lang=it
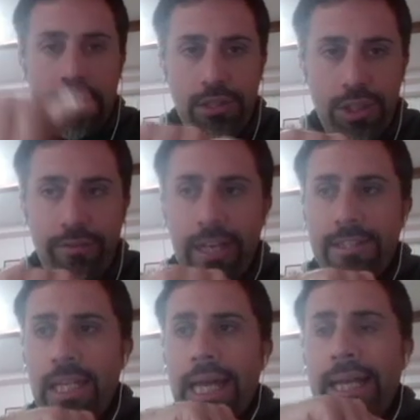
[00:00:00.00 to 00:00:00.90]
si,
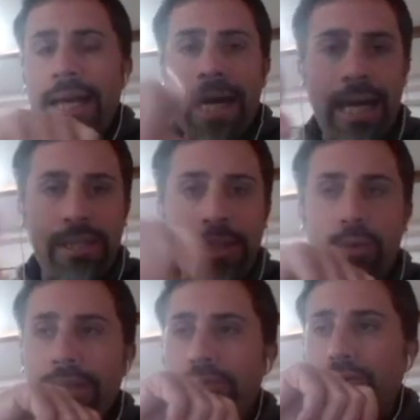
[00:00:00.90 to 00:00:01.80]
si legga Atti
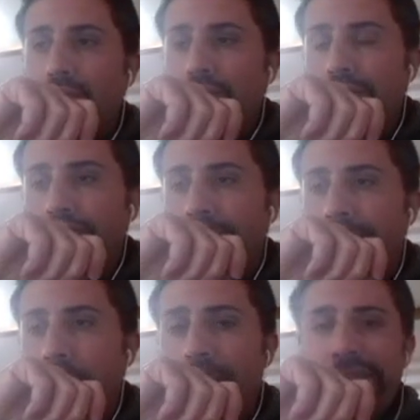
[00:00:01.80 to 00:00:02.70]
4.12
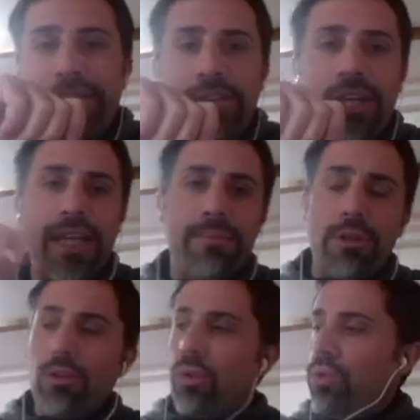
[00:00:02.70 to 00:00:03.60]
o Efesini
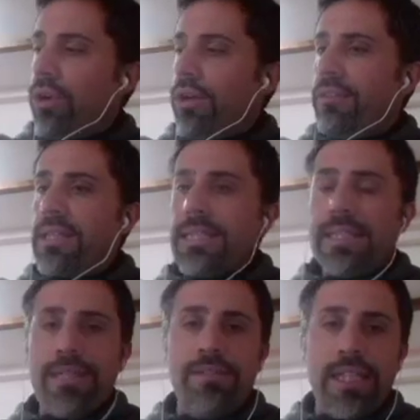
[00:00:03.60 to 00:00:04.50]
capitolo 1 i
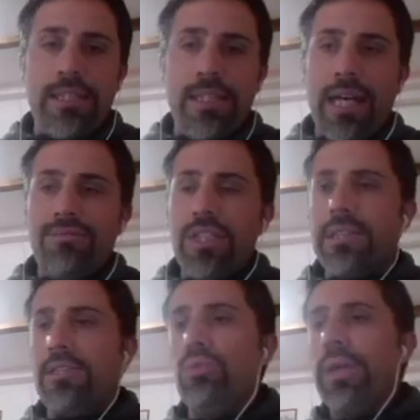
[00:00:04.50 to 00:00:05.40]
versetti 20 a
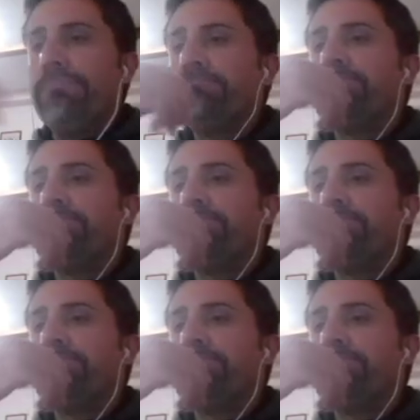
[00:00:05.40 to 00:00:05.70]
22.